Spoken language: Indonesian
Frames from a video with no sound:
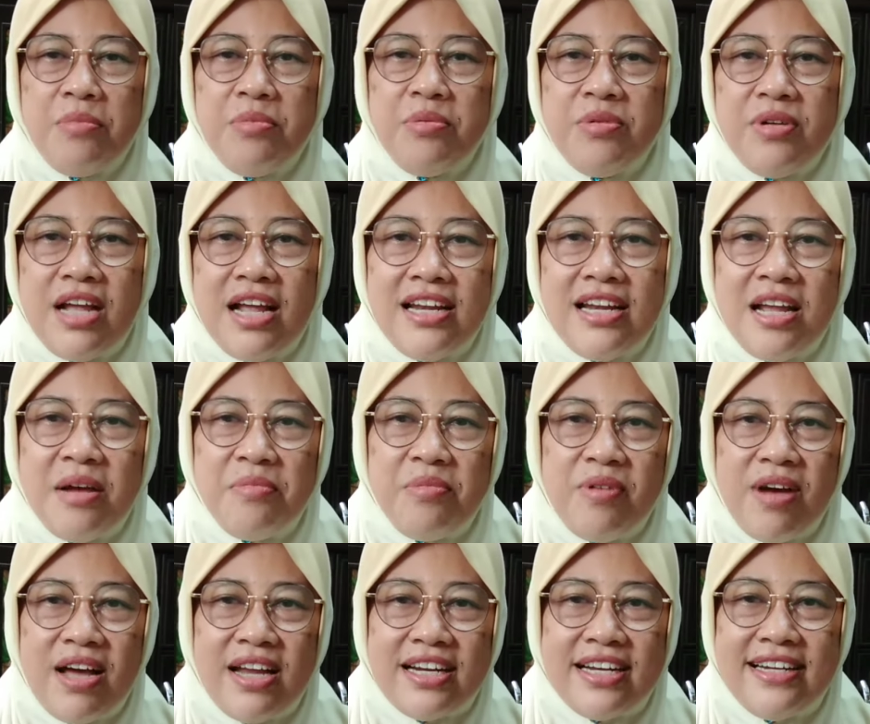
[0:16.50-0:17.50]
Bunda nak
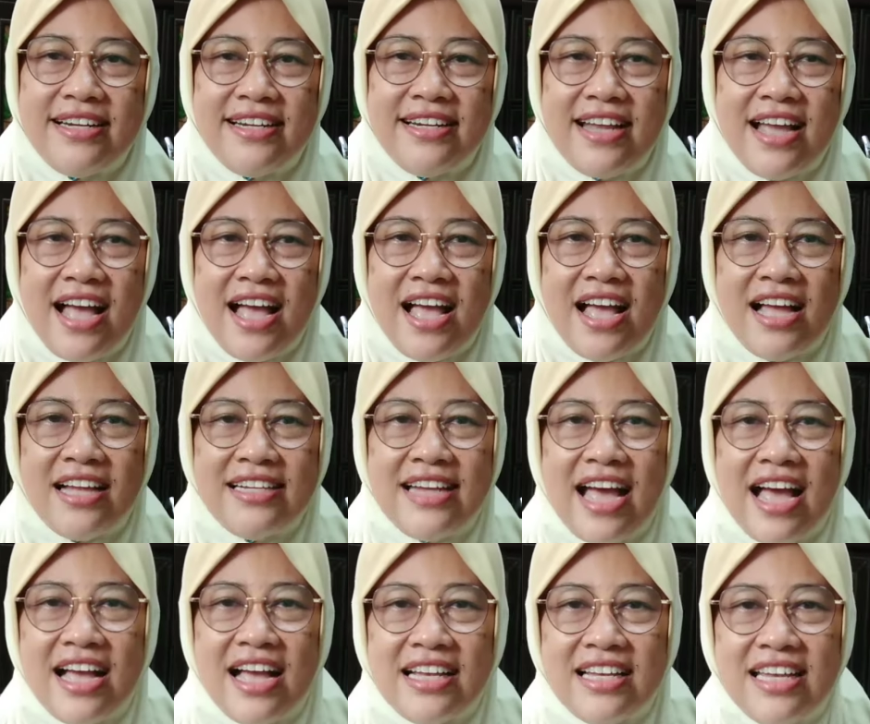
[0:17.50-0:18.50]
buat rendang
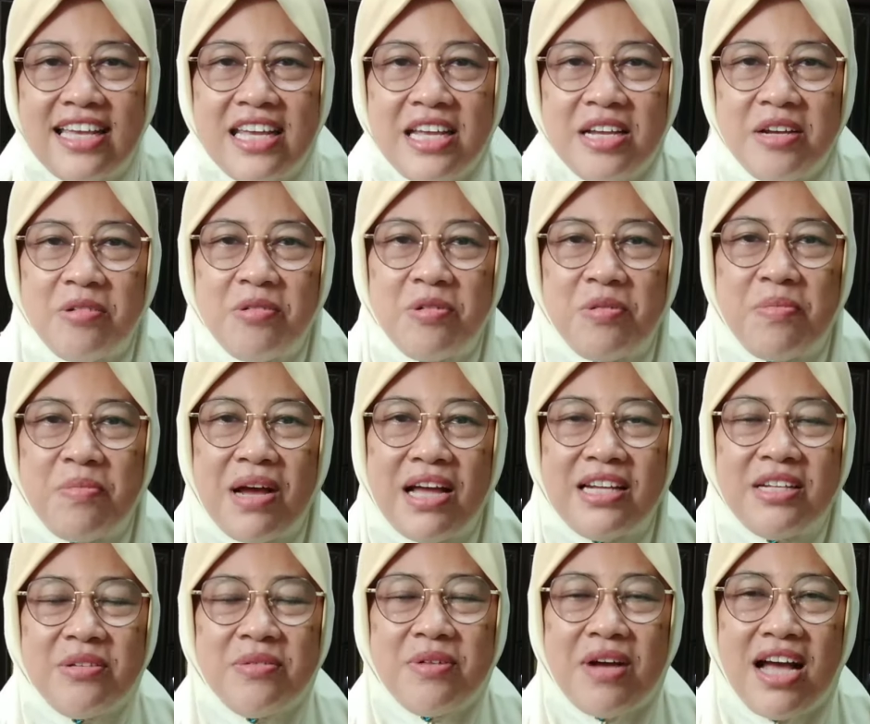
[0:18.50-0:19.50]
daging
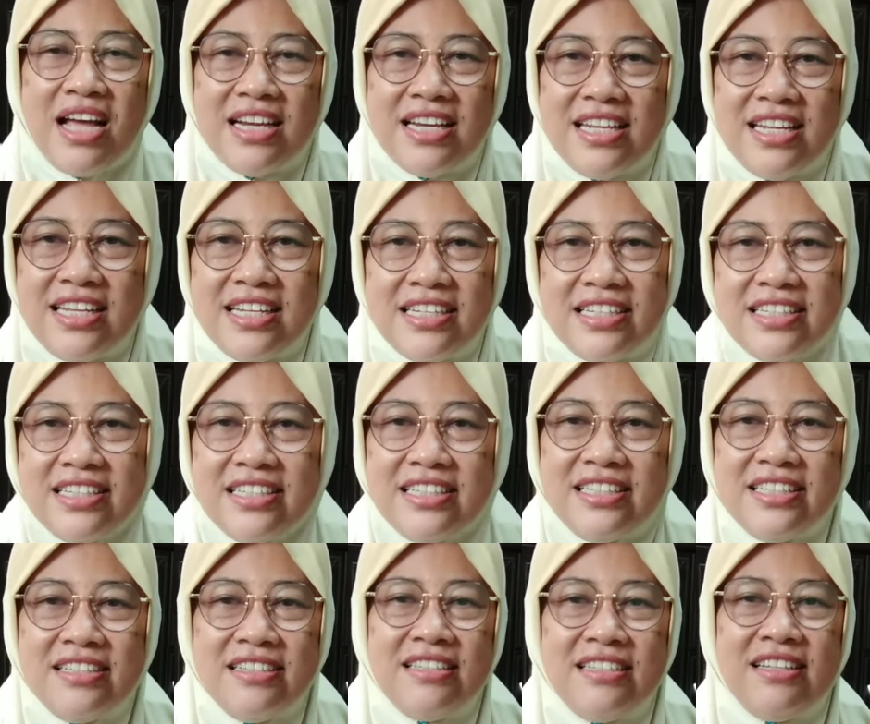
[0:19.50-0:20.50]
kurban tu hari
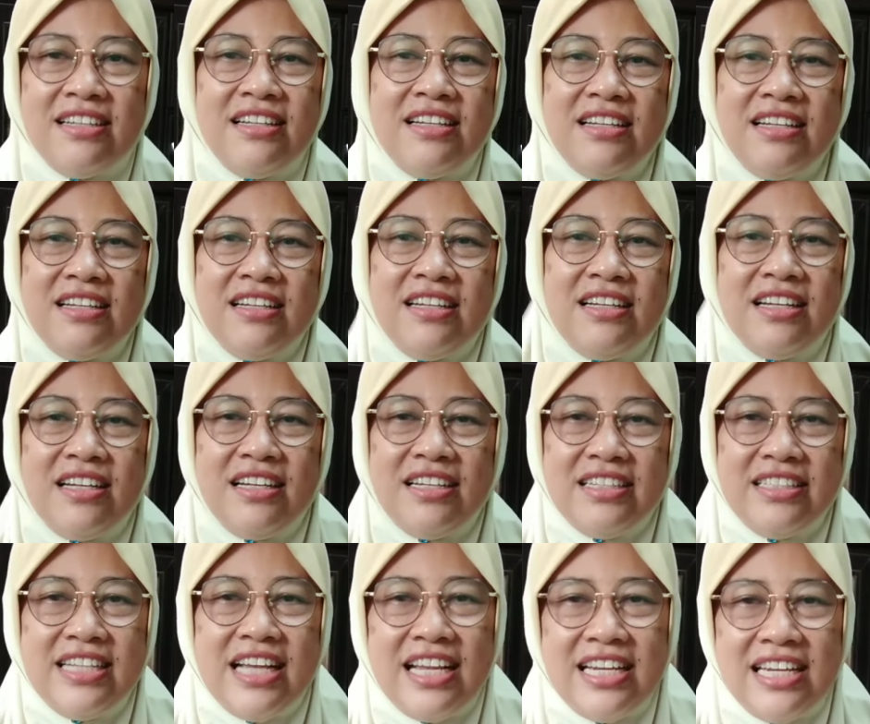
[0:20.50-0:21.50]
ya.
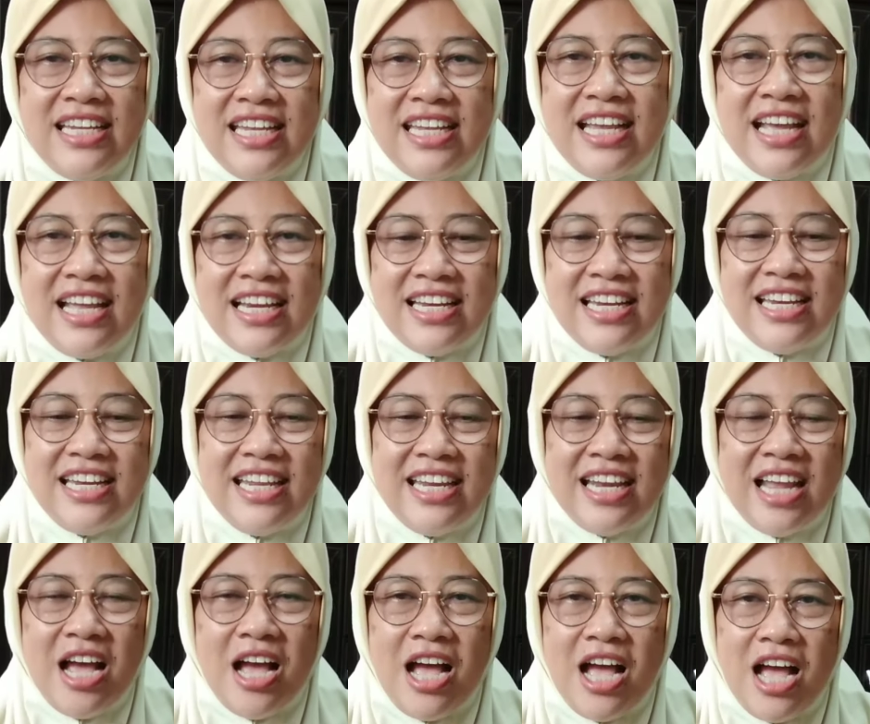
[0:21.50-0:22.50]
Uh, jadi hari ini
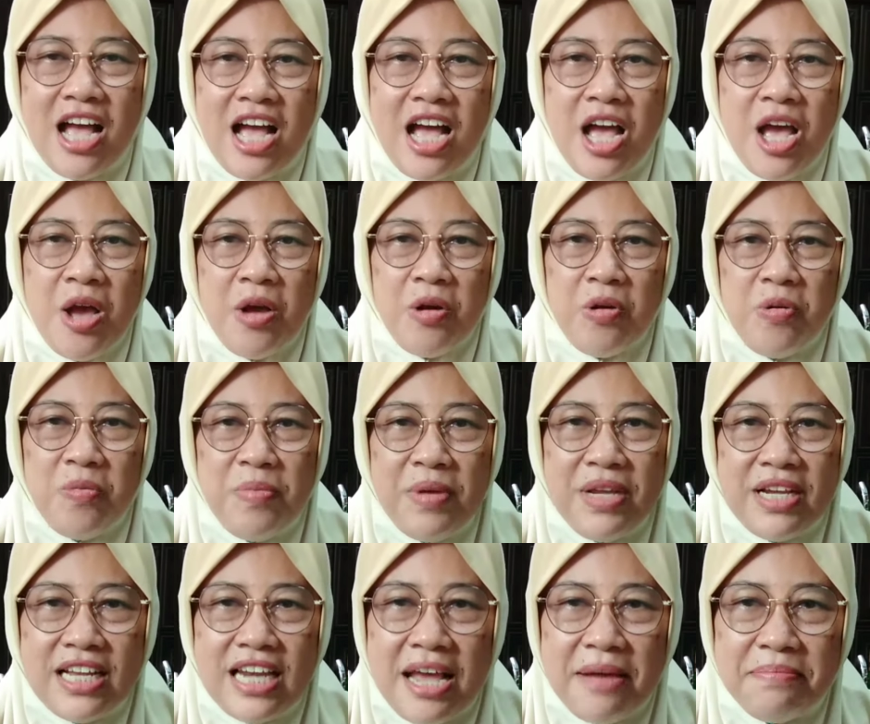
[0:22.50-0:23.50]
nak
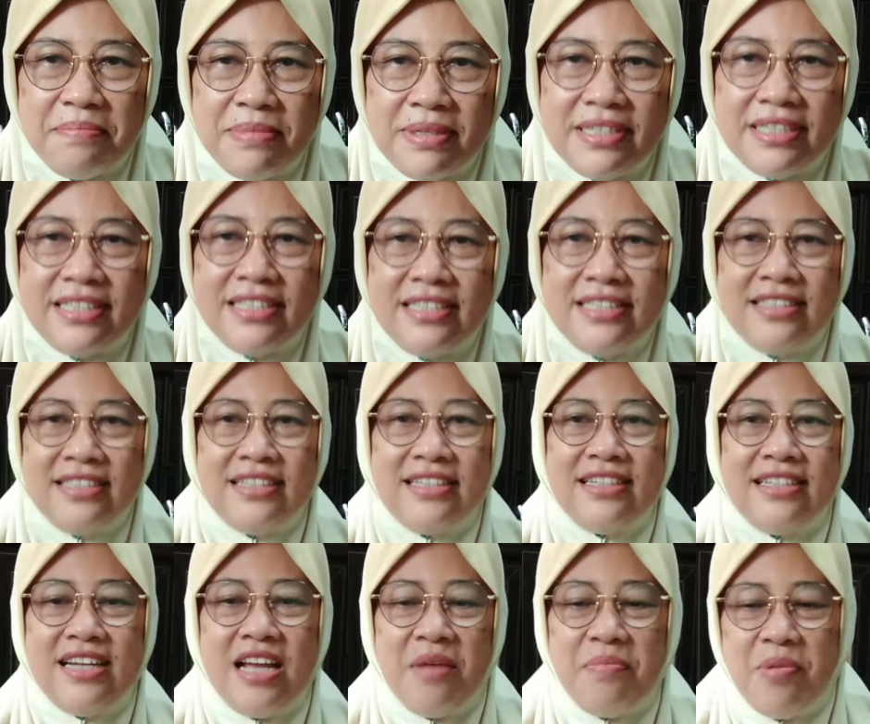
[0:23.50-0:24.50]
kupik kelapa,
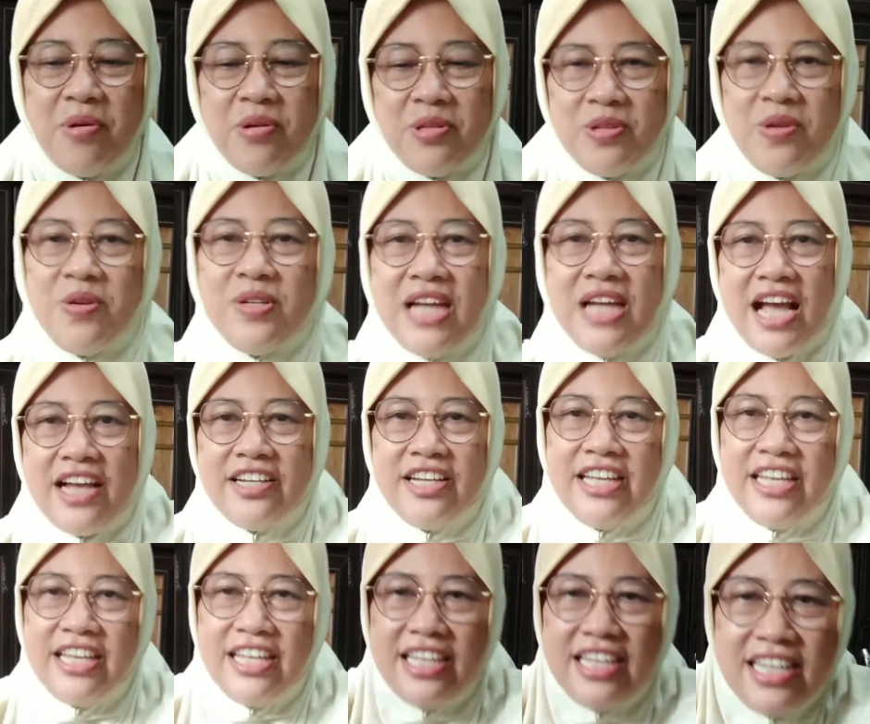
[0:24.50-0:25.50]
nak potong
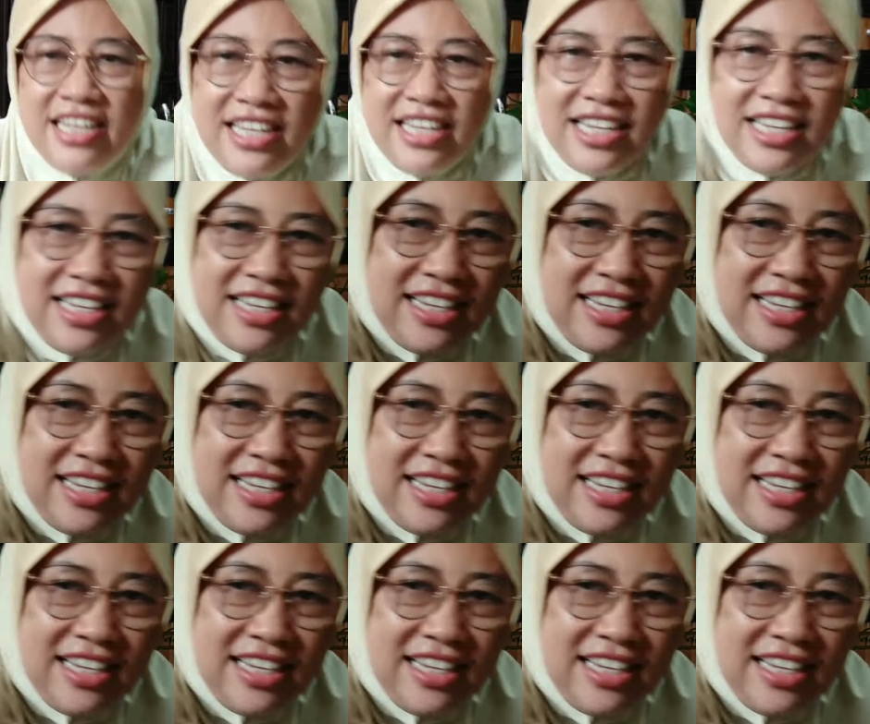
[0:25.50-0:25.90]
daging.